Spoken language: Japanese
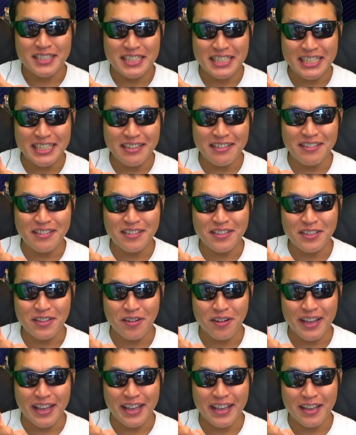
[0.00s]
人類
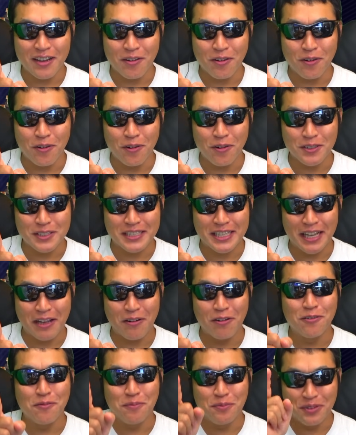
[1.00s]
の栄光を背
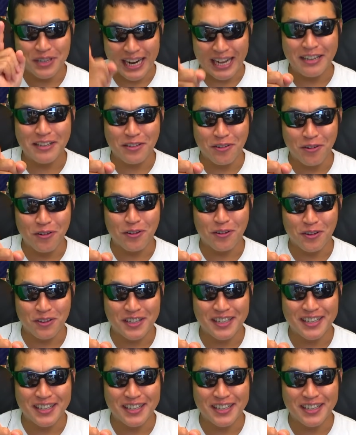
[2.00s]
負うブライト王国。